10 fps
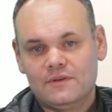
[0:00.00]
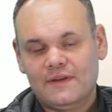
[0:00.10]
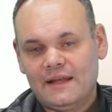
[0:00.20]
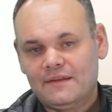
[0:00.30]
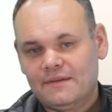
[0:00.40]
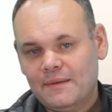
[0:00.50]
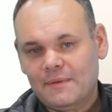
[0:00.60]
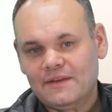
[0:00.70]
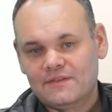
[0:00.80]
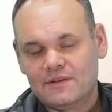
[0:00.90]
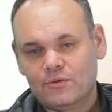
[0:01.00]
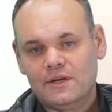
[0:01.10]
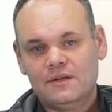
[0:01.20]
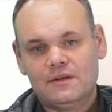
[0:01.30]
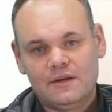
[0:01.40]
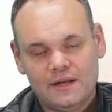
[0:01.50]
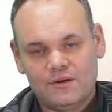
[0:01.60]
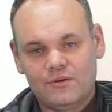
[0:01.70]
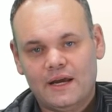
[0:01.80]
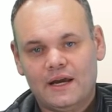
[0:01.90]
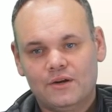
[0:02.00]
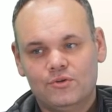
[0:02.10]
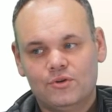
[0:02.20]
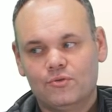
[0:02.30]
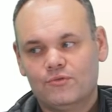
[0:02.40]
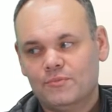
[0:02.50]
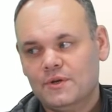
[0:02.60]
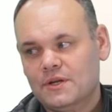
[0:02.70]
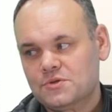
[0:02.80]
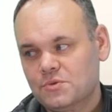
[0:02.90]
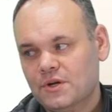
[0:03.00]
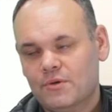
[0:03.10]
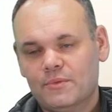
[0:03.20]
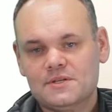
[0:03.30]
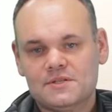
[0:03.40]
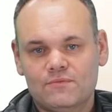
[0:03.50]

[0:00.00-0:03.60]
seit dem letzten Login eine neue Ankündigung von mir dazugekommen ist,